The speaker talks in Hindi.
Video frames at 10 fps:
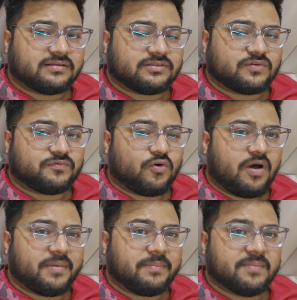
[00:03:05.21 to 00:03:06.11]
तो वो
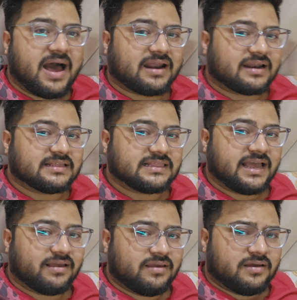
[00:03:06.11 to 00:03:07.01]
हमें बीमार कर देता
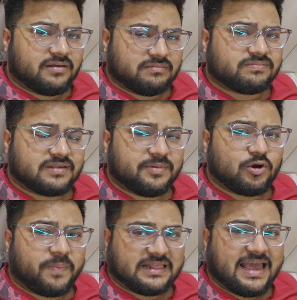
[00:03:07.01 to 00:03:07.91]
है सभी को
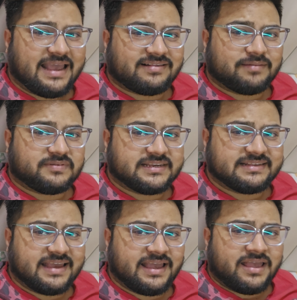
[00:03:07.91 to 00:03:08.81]
पता है ये सब चीजें